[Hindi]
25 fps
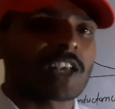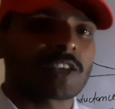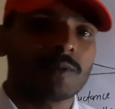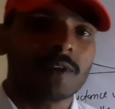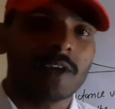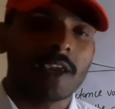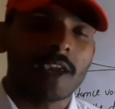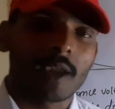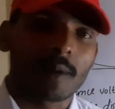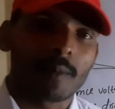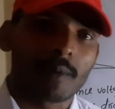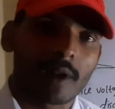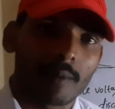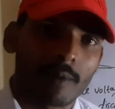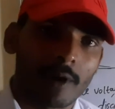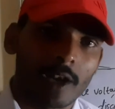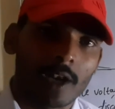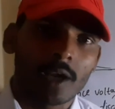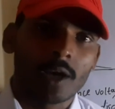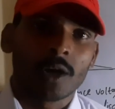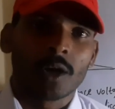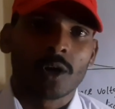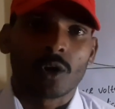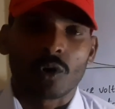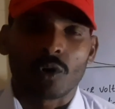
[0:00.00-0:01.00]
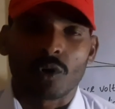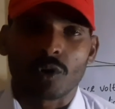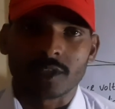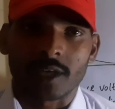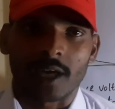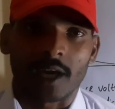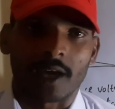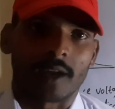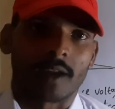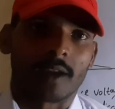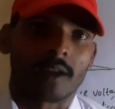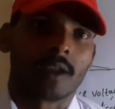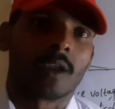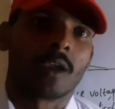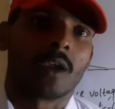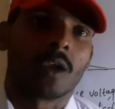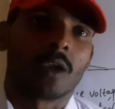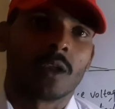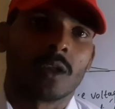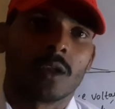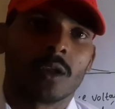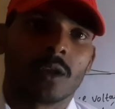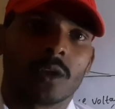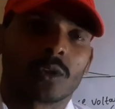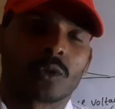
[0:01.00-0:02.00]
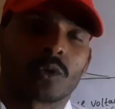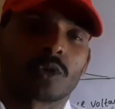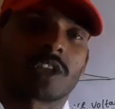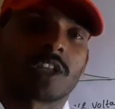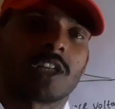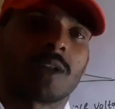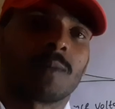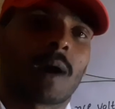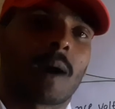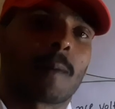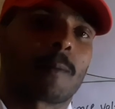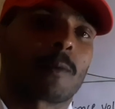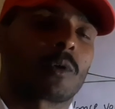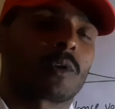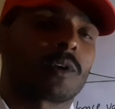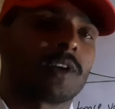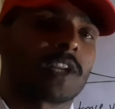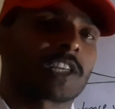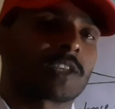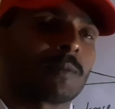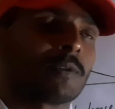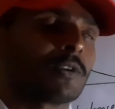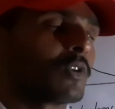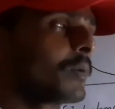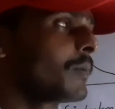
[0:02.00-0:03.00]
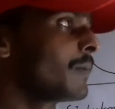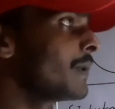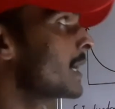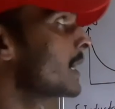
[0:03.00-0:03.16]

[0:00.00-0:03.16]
पास भी अवेलेबल हो जाए तो चलिए हम आप लोग को नेक्स्ट वीडियो में